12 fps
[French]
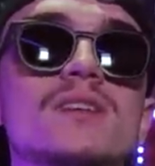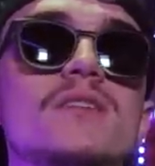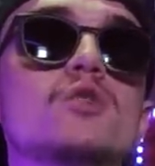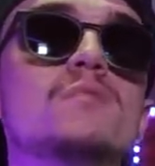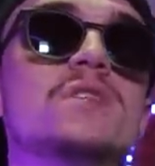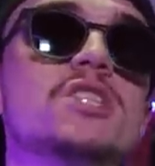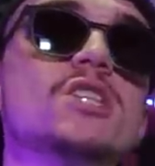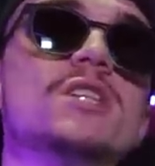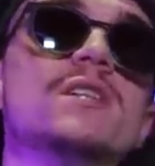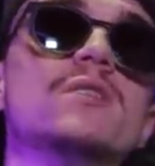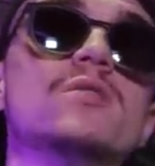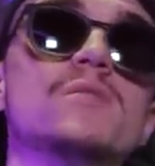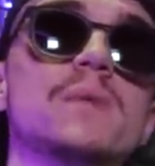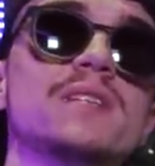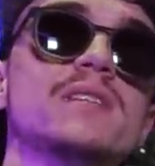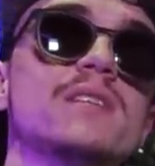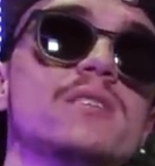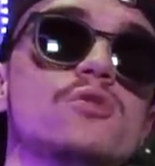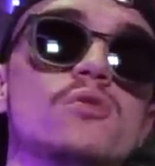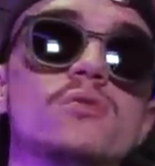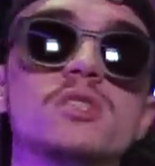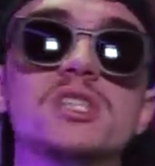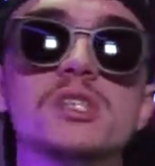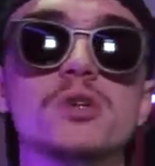d'effets de pitching,
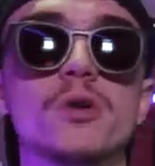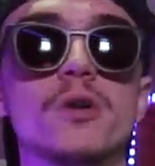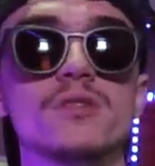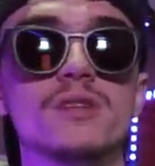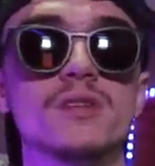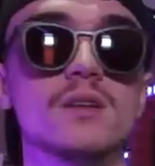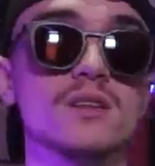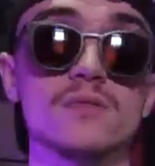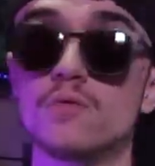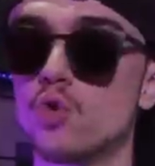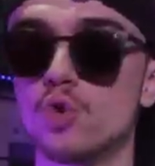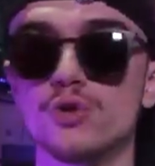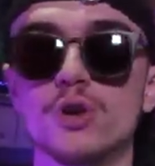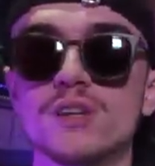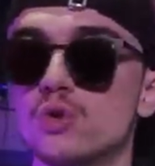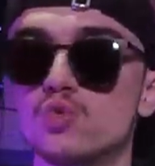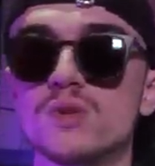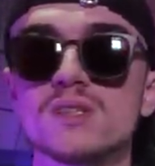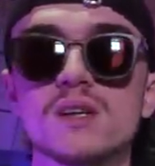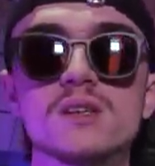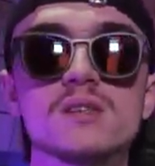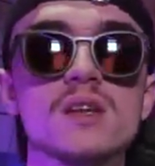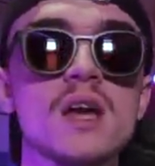spatialisation, G-cut et euh, des vocodeurs dans tous les sens,